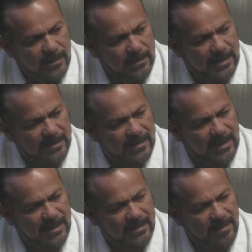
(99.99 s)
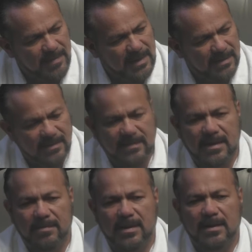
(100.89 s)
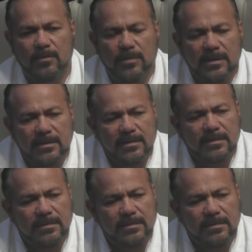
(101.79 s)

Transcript: decenas de miles de trabajadores.